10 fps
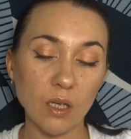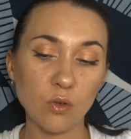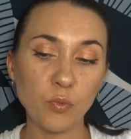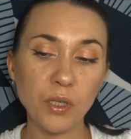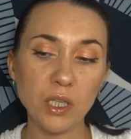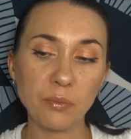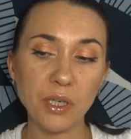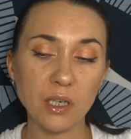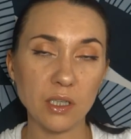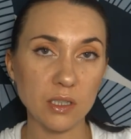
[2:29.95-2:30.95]
Купила,
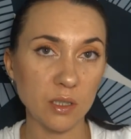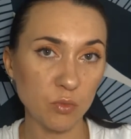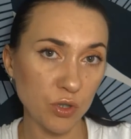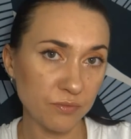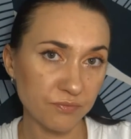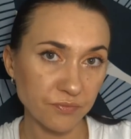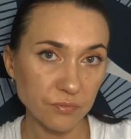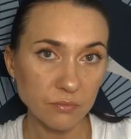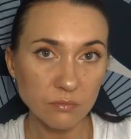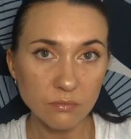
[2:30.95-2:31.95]
приехала домой,
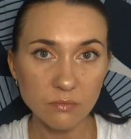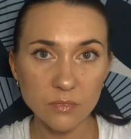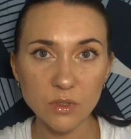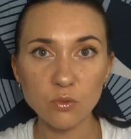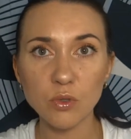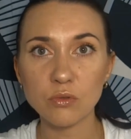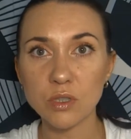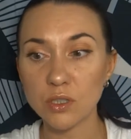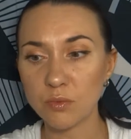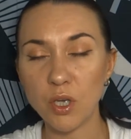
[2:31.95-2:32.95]
думаю,
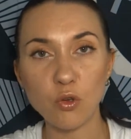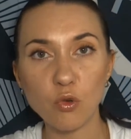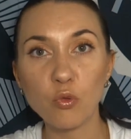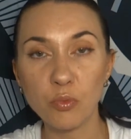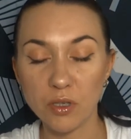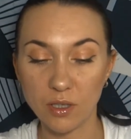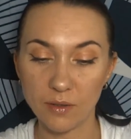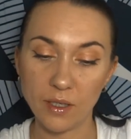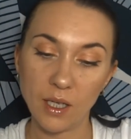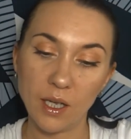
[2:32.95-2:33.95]
зачем я ее
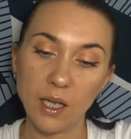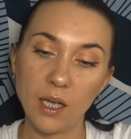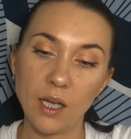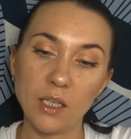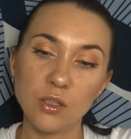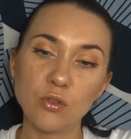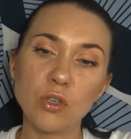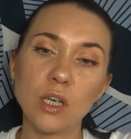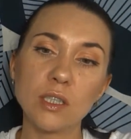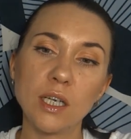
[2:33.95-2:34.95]
купила. Но
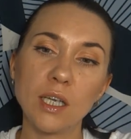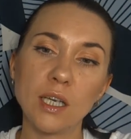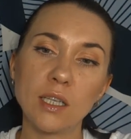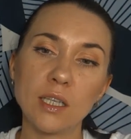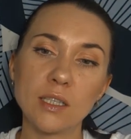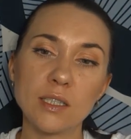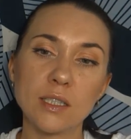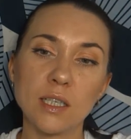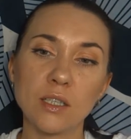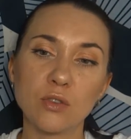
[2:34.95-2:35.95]
ну, когда я
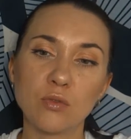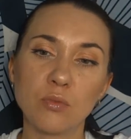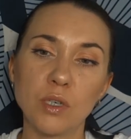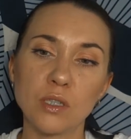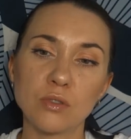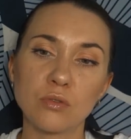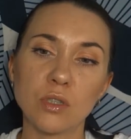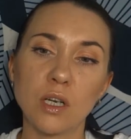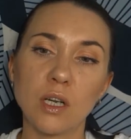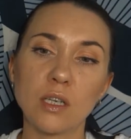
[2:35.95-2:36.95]
нанесла эту базу
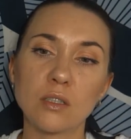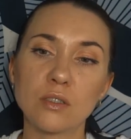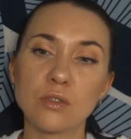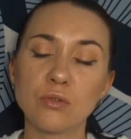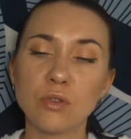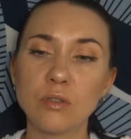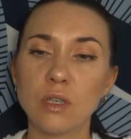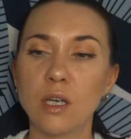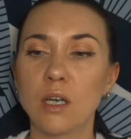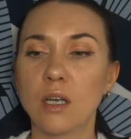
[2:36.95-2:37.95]
на лицо,
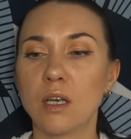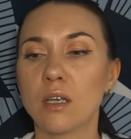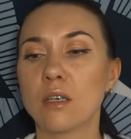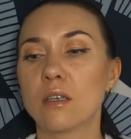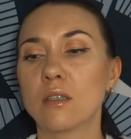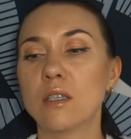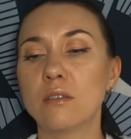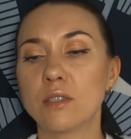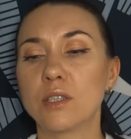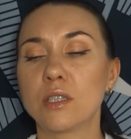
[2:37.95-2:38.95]

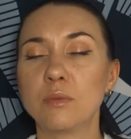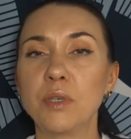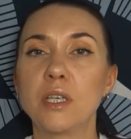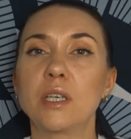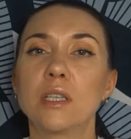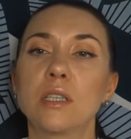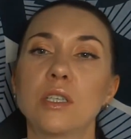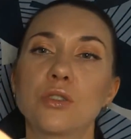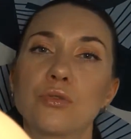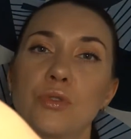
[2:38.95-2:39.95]
Девочки, теперь я
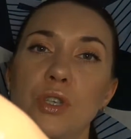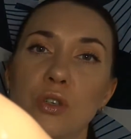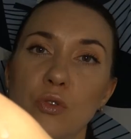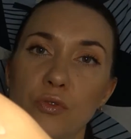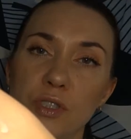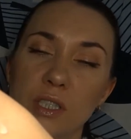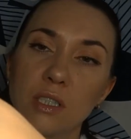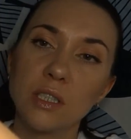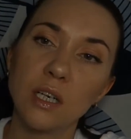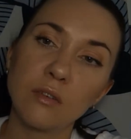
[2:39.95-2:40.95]
наношу ее
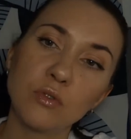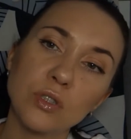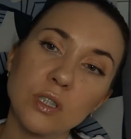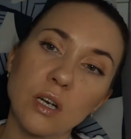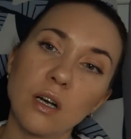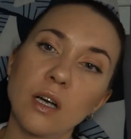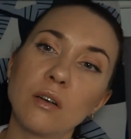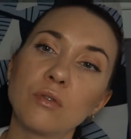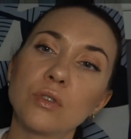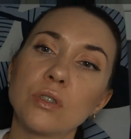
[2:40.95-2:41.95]
всегда. Вот
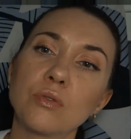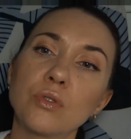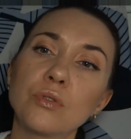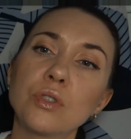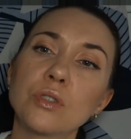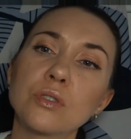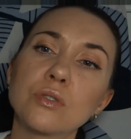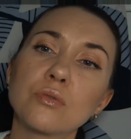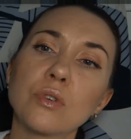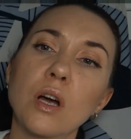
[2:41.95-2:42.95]
такая вот у нее
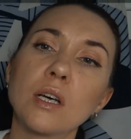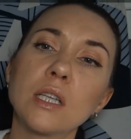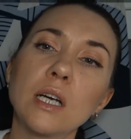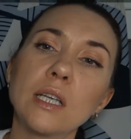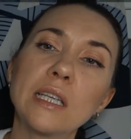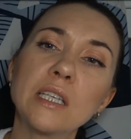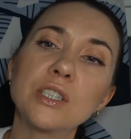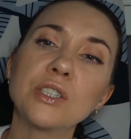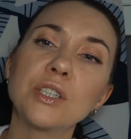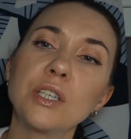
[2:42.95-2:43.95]
текстура. Она
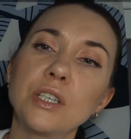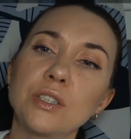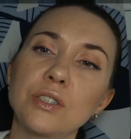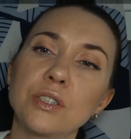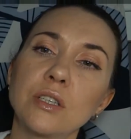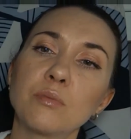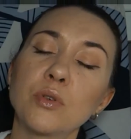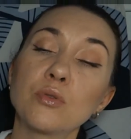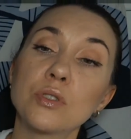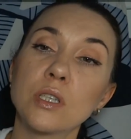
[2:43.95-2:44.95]
нежнейшая,
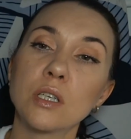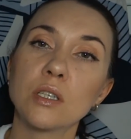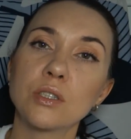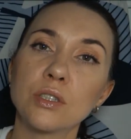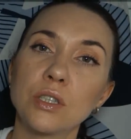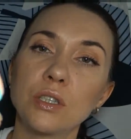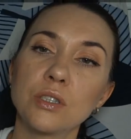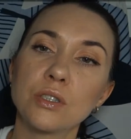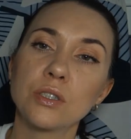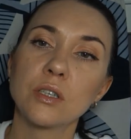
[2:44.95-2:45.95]
просто
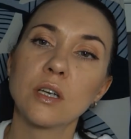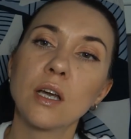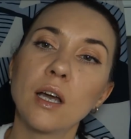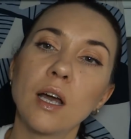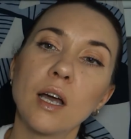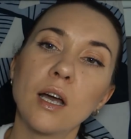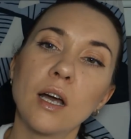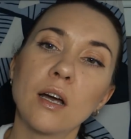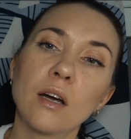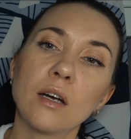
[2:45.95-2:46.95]
нежнейшая.
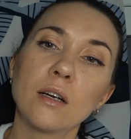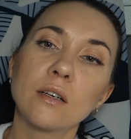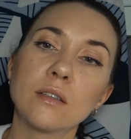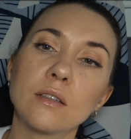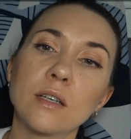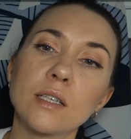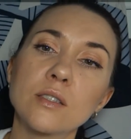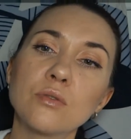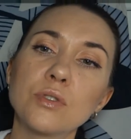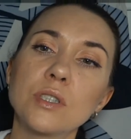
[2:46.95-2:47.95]
Э,
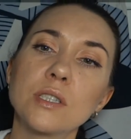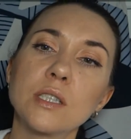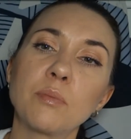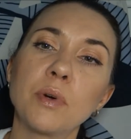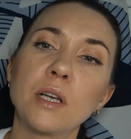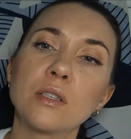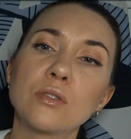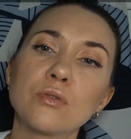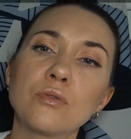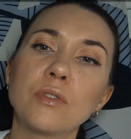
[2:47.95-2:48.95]
разносится по
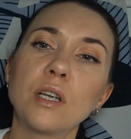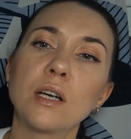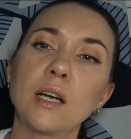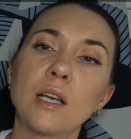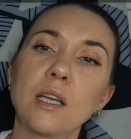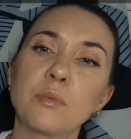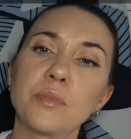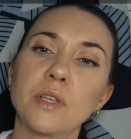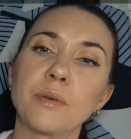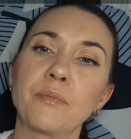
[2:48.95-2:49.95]
лицу
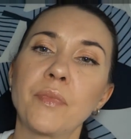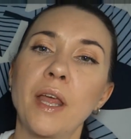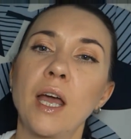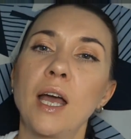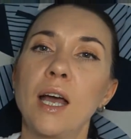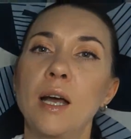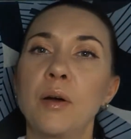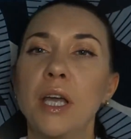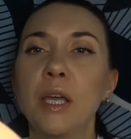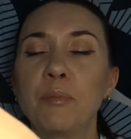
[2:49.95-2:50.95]
великолепно.
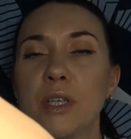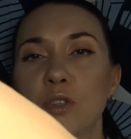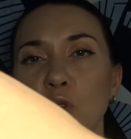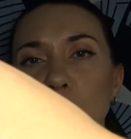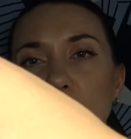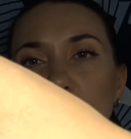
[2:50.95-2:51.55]
И потом